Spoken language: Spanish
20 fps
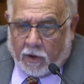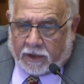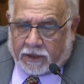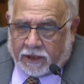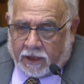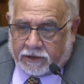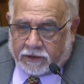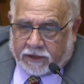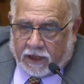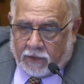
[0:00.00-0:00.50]

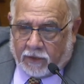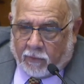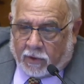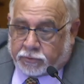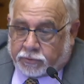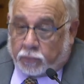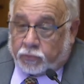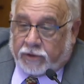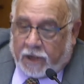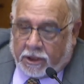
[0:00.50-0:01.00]
argentino
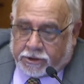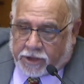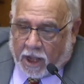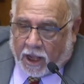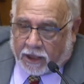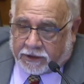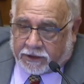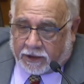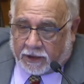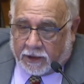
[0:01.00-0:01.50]
es un
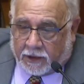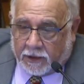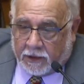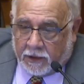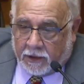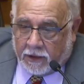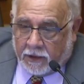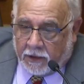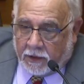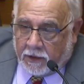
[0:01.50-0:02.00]
desastre.
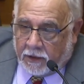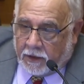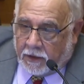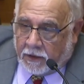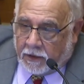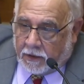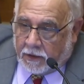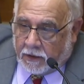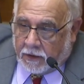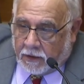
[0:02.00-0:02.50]

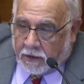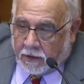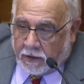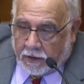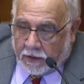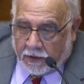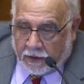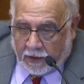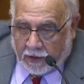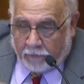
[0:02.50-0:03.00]

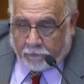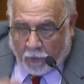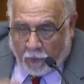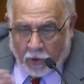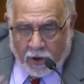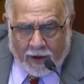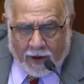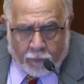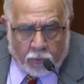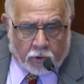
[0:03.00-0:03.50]
Y
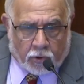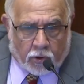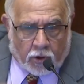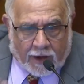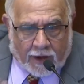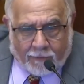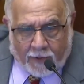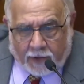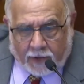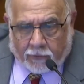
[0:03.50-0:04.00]
pongámonos
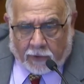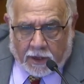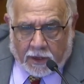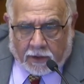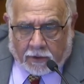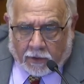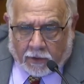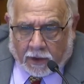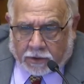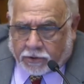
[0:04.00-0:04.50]
la mano en
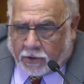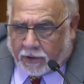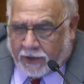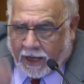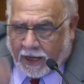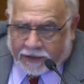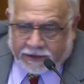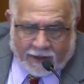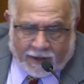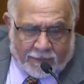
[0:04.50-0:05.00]
el corazón, es
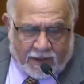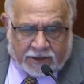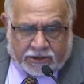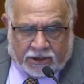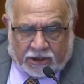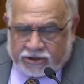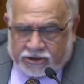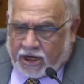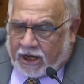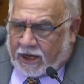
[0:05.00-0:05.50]

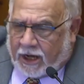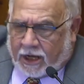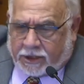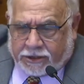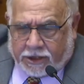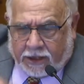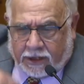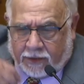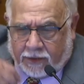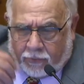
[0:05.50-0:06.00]
altamente
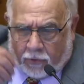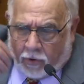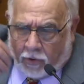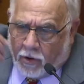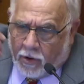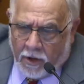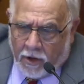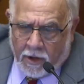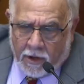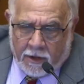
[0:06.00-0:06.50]

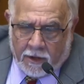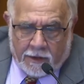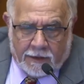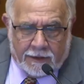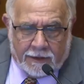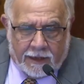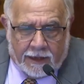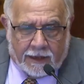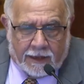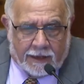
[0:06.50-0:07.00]
regresivo.
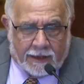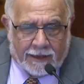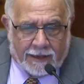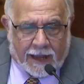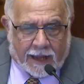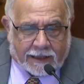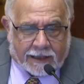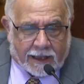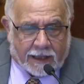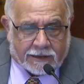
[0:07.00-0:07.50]
Eh,
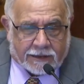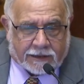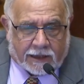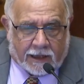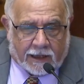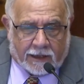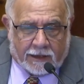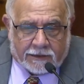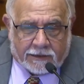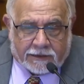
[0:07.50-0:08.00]
la
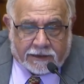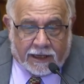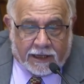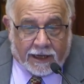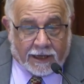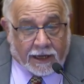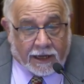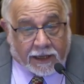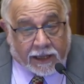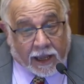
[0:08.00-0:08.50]
gente
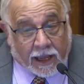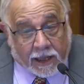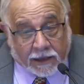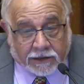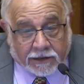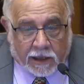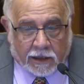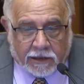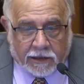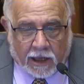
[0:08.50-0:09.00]
tiene que
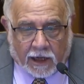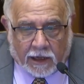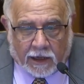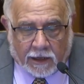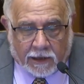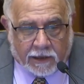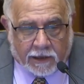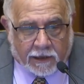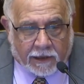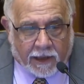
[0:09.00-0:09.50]

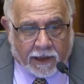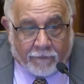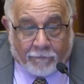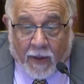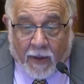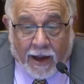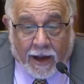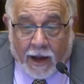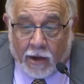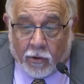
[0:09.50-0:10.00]
entender que
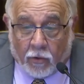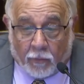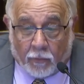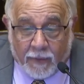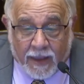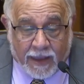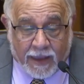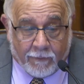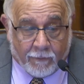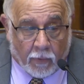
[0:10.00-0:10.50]
paga lo
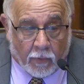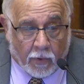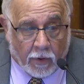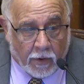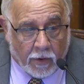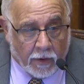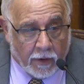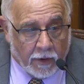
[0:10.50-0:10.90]
mismo